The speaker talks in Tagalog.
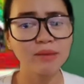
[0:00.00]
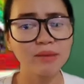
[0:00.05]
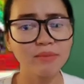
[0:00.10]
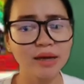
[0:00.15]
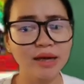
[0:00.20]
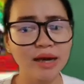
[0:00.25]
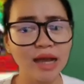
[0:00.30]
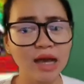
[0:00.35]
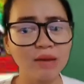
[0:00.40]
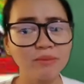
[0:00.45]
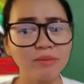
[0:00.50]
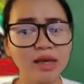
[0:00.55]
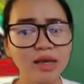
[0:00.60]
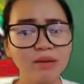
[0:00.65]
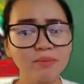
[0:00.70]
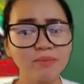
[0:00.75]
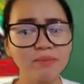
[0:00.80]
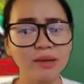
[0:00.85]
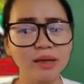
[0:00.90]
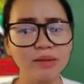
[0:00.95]
Pag
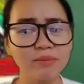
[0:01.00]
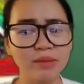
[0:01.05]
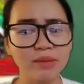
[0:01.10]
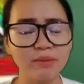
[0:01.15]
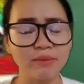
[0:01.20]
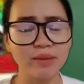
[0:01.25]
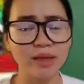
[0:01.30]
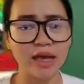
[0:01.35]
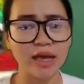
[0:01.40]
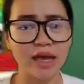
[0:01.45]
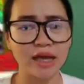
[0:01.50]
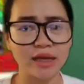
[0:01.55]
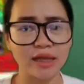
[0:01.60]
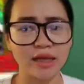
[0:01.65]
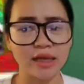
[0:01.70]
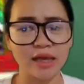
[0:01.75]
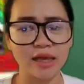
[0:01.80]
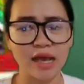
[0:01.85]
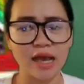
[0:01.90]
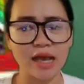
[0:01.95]
marami ang
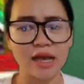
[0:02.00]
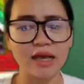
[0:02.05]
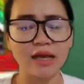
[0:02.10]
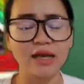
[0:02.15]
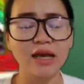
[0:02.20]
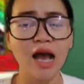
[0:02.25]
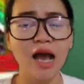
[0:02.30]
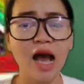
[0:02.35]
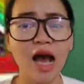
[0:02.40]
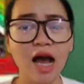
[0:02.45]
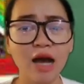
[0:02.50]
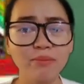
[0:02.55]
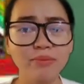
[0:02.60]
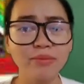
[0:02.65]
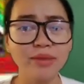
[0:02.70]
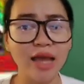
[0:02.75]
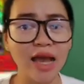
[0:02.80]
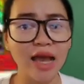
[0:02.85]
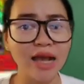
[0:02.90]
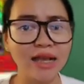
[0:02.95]
may-ari,
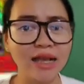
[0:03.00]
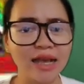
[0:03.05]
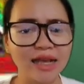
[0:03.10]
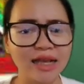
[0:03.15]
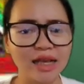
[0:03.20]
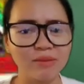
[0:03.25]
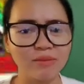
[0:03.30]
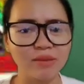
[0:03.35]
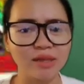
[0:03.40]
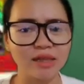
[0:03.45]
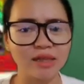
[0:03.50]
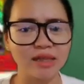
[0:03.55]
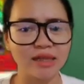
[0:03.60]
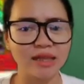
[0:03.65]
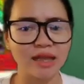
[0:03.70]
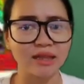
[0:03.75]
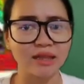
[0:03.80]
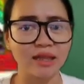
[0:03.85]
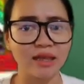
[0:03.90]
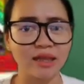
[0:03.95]
have na ang
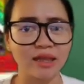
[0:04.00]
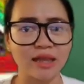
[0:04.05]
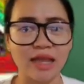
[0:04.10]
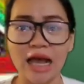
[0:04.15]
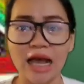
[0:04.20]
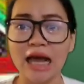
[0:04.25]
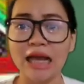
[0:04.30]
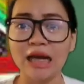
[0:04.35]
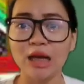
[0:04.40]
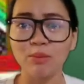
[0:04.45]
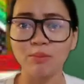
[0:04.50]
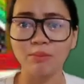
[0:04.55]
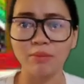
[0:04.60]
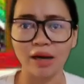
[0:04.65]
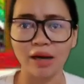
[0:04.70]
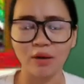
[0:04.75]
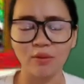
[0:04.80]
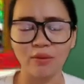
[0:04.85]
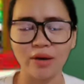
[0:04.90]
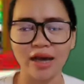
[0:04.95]
gagamitin natin.
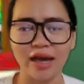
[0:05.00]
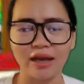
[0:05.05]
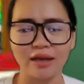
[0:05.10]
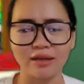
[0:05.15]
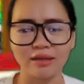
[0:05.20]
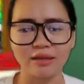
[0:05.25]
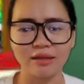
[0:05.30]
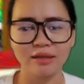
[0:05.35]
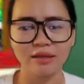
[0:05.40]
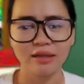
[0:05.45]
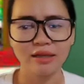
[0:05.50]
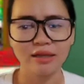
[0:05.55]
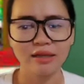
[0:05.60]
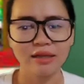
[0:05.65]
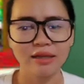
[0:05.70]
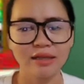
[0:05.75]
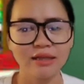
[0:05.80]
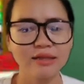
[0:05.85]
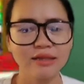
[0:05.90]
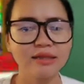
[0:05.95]
Halimbawa,
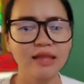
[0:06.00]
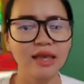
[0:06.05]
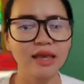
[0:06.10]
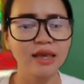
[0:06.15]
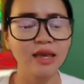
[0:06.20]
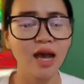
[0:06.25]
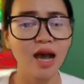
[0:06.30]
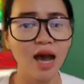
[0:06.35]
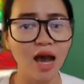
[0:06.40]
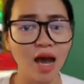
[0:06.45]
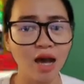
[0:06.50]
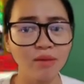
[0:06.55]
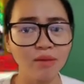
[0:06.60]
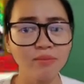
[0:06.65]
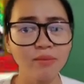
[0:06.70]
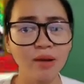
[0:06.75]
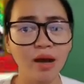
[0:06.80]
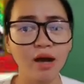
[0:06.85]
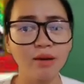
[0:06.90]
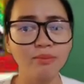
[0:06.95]
They
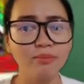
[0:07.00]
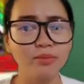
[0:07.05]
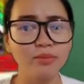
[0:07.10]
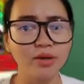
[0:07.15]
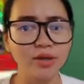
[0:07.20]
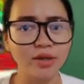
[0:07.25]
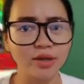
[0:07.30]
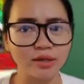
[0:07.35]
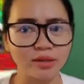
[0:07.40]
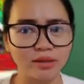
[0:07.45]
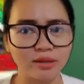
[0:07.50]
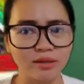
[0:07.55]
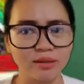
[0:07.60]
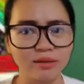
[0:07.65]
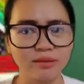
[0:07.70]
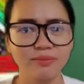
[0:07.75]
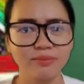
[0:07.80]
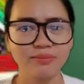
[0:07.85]
have a bird.